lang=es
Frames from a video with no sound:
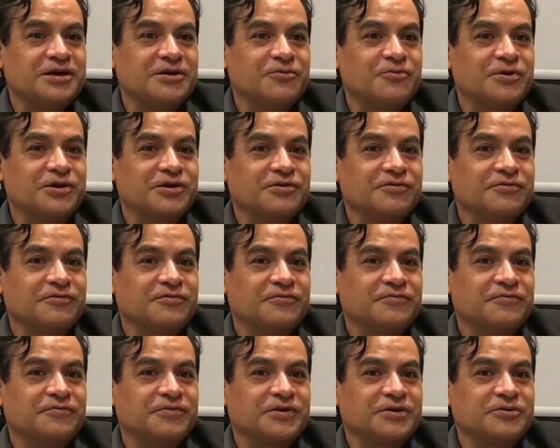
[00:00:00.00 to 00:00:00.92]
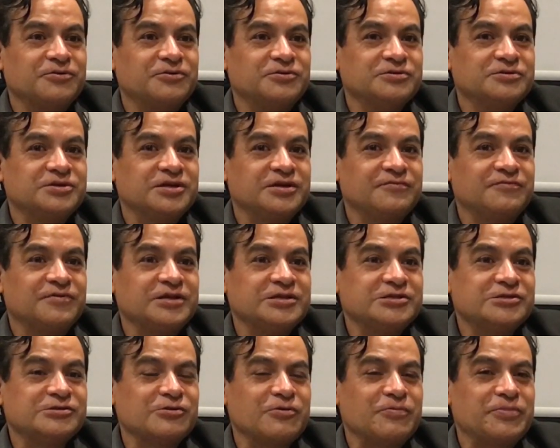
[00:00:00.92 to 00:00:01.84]
de acuerdo con usted,
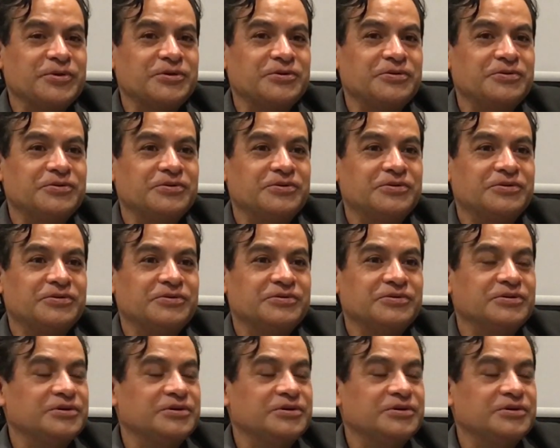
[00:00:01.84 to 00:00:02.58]
Francisco, pero